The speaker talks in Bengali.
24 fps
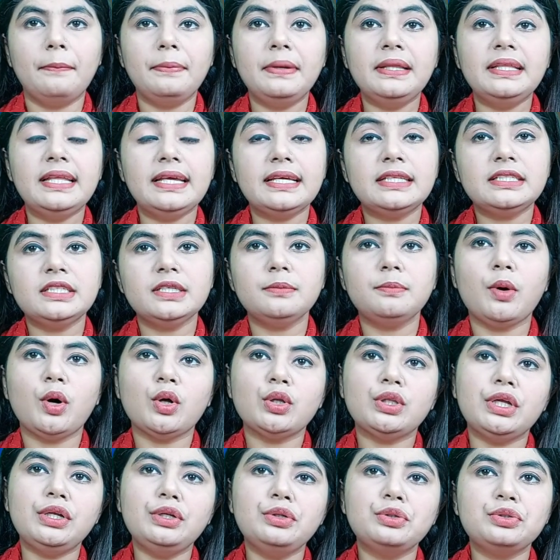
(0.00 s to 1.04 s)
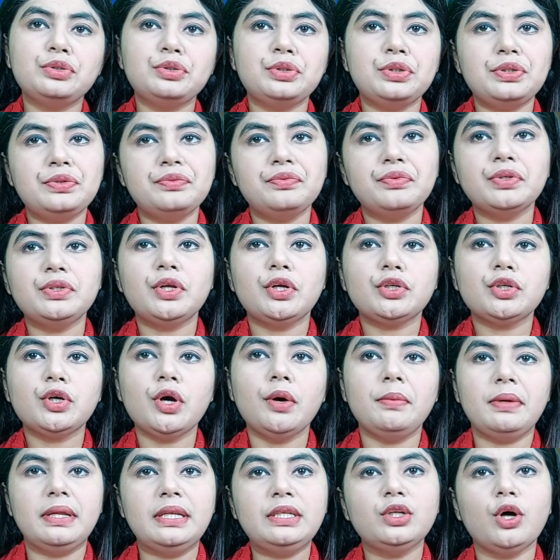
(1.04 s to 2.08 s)
আপনি দেখছেন পদ্মা নিউজ টোয়েন্টি ফোর ডট
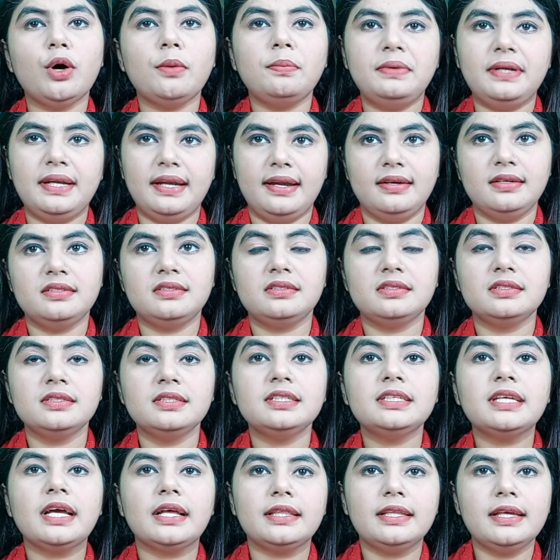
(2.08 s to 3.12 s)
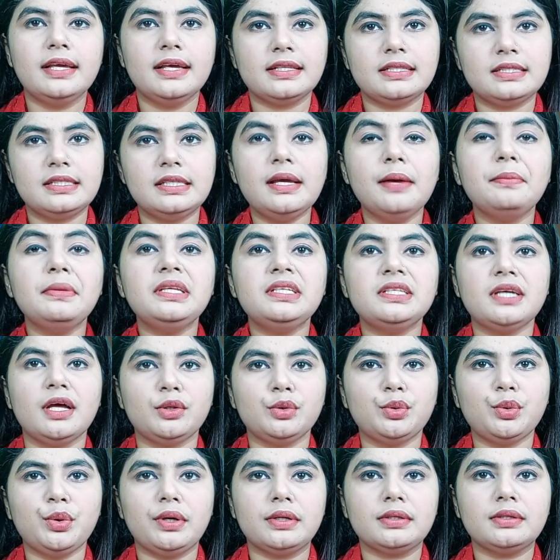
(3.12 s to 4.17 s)
কমের টপ ট্রেন্ডস সাথে আছি আমি শান্ত